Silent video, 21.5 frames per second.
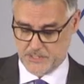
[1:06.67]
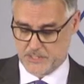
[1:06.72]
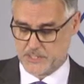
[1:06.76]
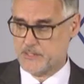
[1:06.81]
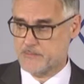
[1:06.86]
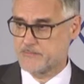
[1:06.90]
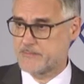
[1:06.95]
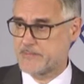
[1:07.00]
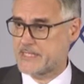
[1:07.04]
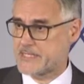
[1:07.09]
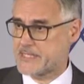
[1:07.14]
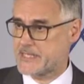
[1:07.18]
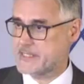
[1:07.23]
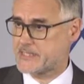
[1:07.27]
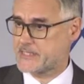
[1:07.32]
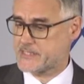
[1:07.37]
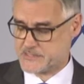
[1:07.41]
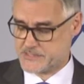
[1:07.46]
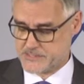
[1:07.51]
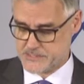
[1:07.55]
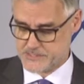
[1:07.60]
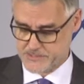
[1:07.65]
En
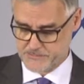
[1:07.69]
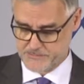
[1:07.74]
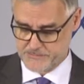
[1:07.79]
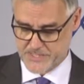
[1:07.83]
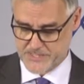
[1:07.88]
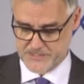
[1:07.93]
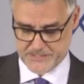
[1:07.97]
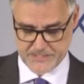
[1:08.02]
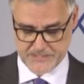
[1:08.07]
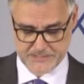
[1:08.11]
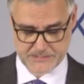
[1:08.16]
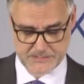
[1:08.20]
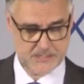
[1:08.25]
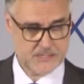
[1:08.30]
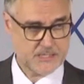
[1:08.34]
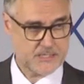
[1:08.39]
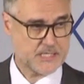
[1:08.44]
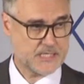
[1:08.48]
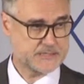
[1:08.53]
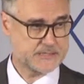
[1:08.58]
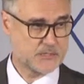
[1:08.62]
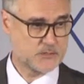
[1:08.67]
Baleares, Madrid,
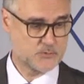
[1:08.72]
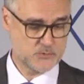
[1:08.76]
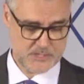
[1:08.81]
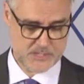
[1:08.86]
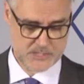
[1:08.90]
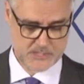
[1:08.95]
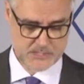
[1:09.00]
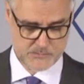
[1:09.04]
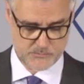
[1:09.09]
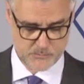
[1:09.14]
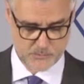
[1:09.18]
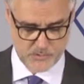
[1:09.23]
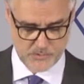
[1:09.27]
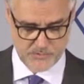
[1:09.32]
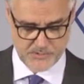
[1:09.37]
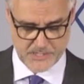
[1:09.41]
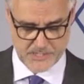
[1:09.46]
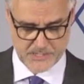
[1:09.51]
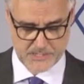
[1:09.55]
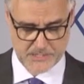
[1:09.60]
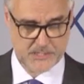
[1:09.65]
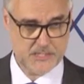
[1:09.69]
Cataluña,
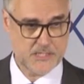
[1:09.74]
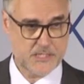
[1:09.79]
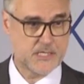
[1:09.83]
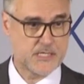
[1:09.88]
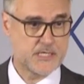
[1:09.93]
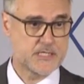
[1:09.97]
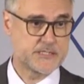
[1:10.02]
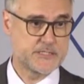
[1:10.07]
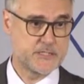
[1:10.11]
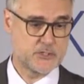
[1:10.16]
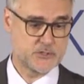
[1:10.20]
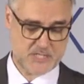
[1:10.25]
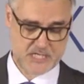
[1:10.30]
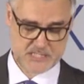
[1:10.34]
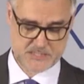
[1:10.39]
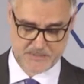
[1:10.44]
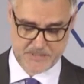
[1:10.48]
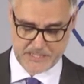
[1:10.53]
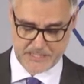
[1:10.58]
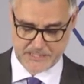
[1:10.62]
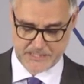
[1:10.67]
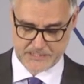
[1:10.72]
Murcia y en otras
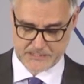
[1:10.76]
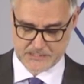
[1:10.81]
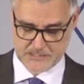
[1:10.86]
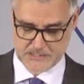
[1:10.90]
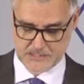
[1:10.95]
bajan,